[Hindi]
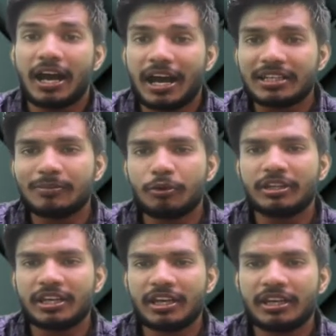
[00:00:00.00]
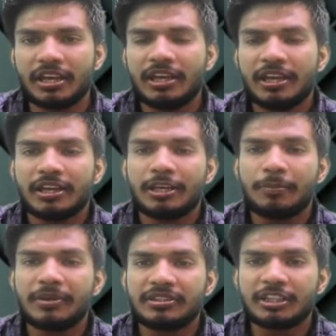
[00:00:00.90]
आज हम लोग देखेंगे
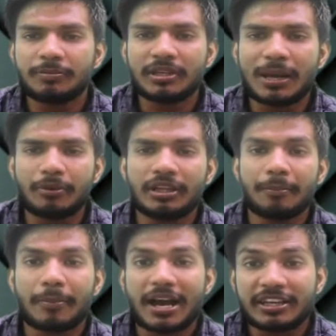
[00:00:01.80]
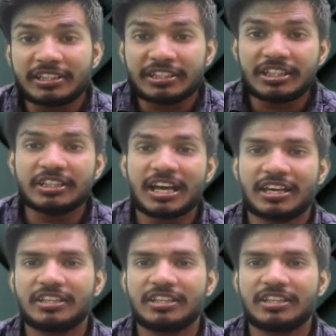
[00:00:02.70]
कि बिजनेस में क्या बोलते हैं बाकी चीज़ें क्या